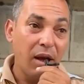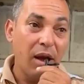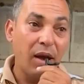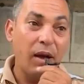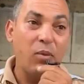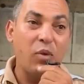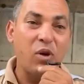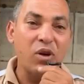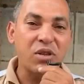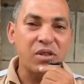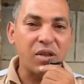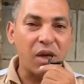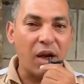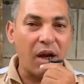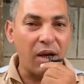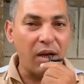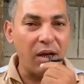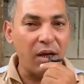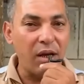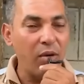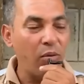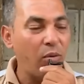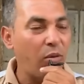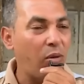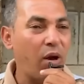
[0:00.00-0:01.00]
انا موسع
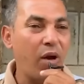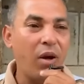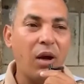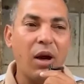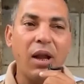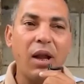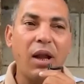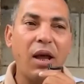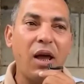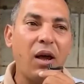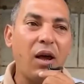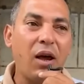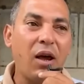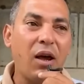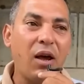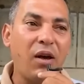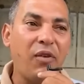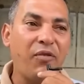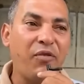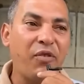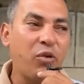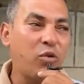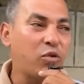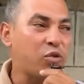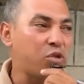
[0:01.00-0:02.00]
عليه
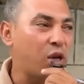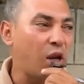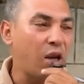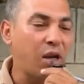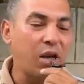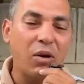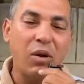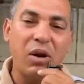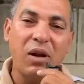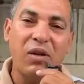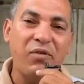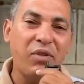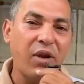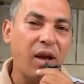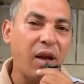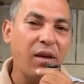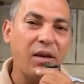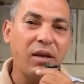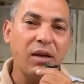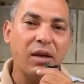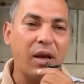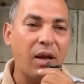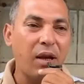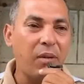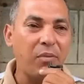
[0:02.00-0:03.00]
ولا في وصايه ولا في
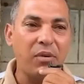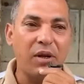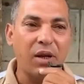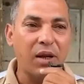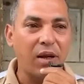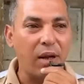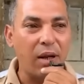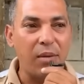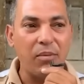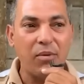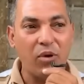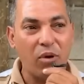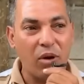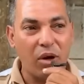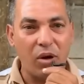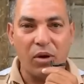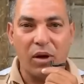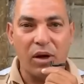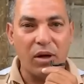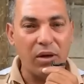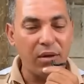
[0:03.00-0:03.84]
اي كلام من الكلام اللي هو قاله